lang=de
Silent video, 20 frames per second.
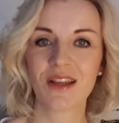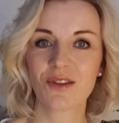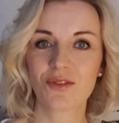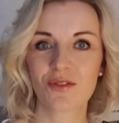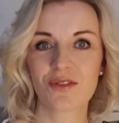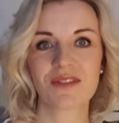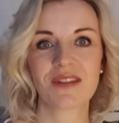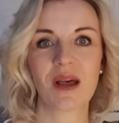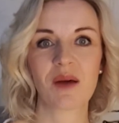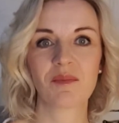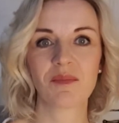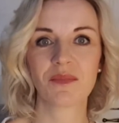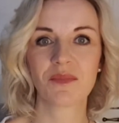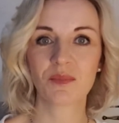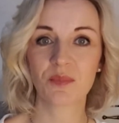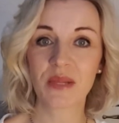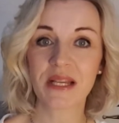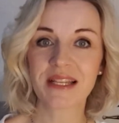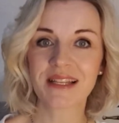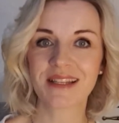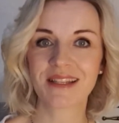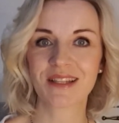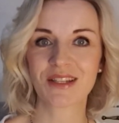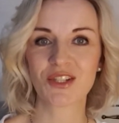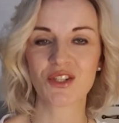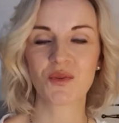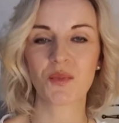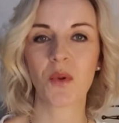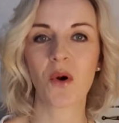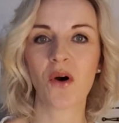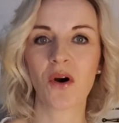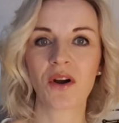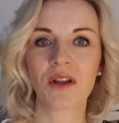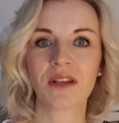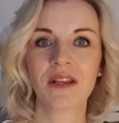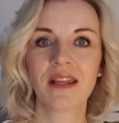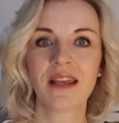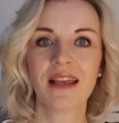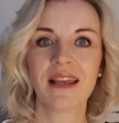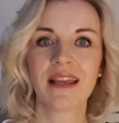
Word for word: zusammen, bildlich gesprochen.